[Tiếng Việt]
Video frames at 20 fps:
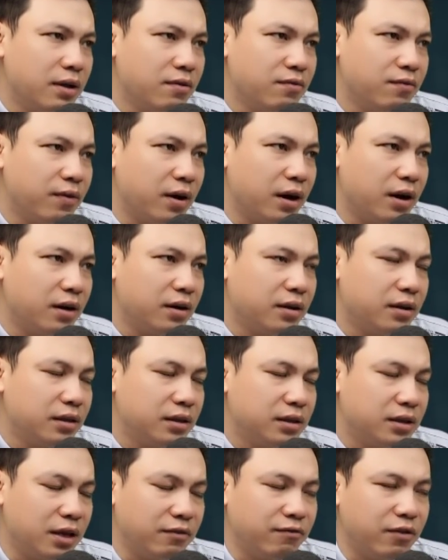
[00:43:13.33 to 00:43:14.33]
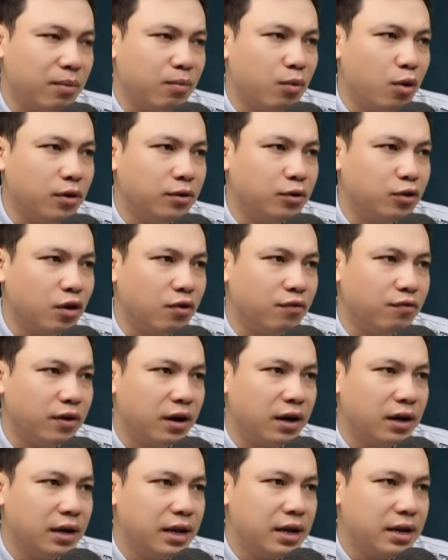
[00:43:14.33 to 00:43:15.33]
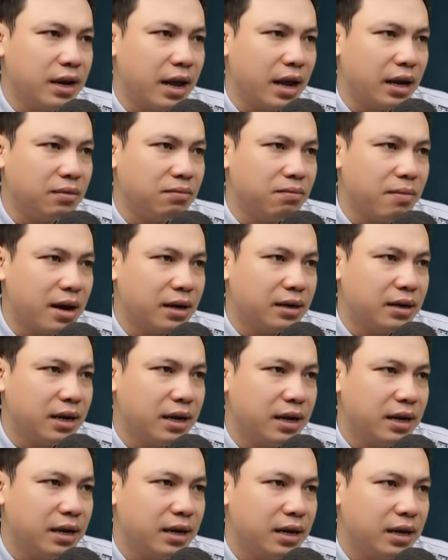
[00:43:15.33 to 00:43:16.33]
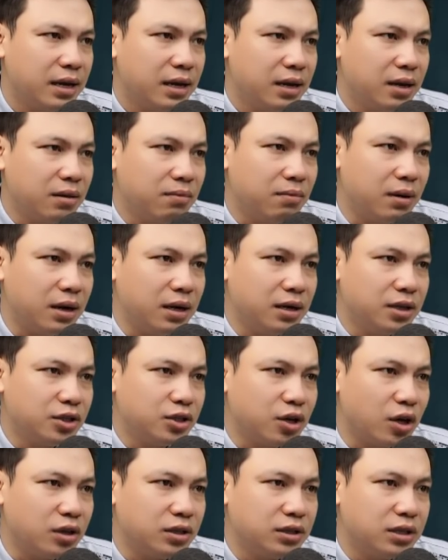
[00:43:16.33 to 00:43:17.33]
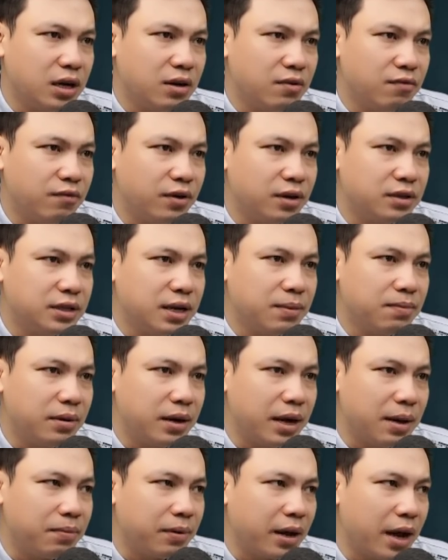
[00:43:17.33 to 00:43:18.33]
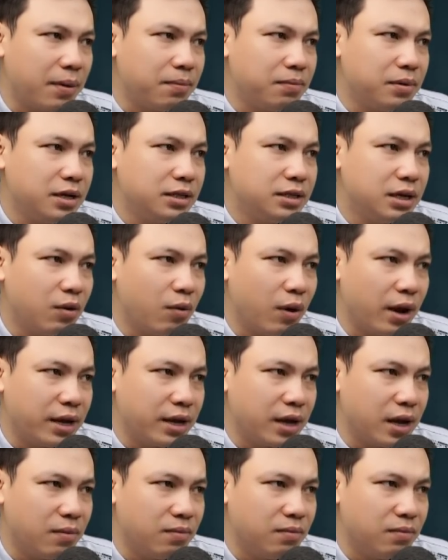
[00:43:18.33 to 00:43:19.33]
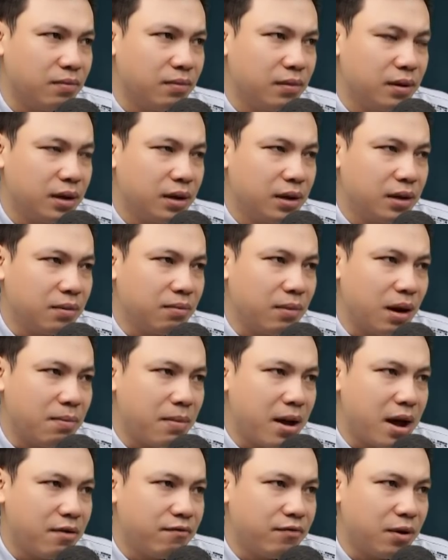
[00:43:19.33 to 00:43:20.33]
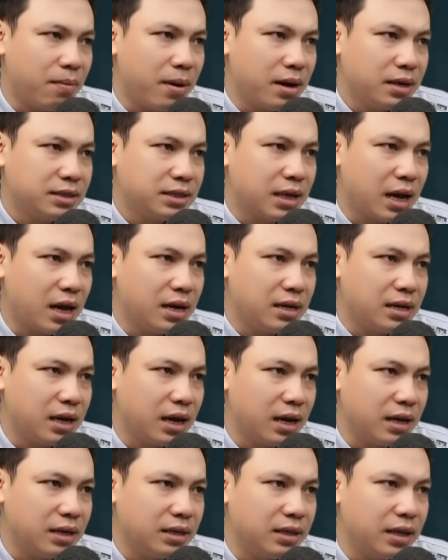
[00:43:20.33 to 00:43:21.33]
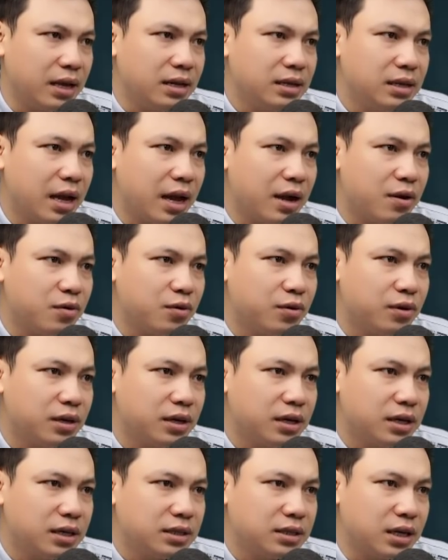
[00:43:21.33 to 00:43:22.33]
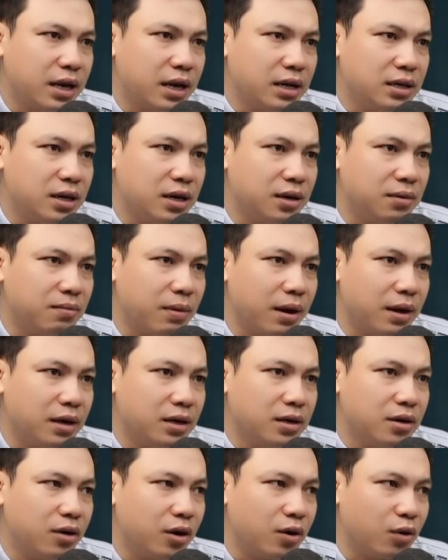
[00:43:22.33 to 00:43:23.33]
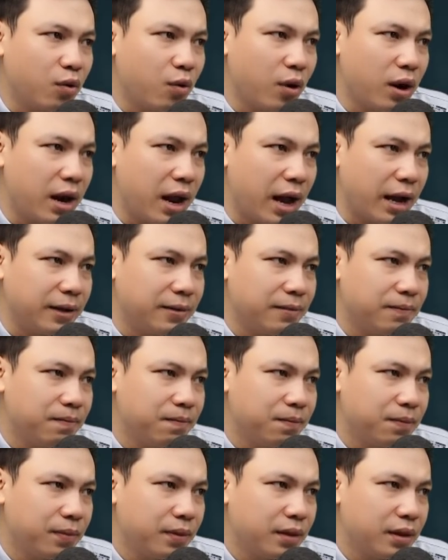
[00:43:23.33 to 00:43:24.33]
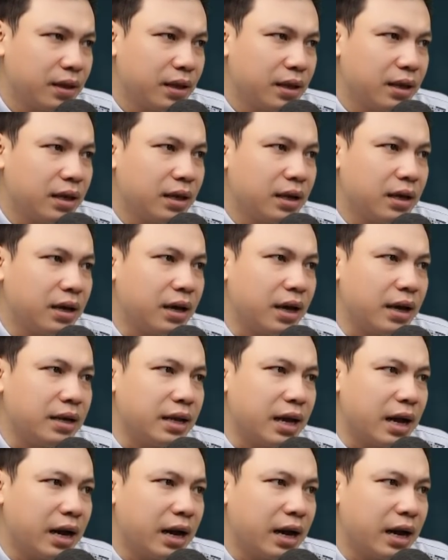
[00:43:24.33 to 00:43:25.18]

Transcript: Tiếng nước chảy một cách kỳ lạ vang lên, khiến cho lão không thể kiềm nén mà phải dùng mình một cái. Vội vàng xông vào nhà vệ sinh, lão cúi đầu nhìn về phía vòi đang không ngừng phát ra tiếng nước chảy.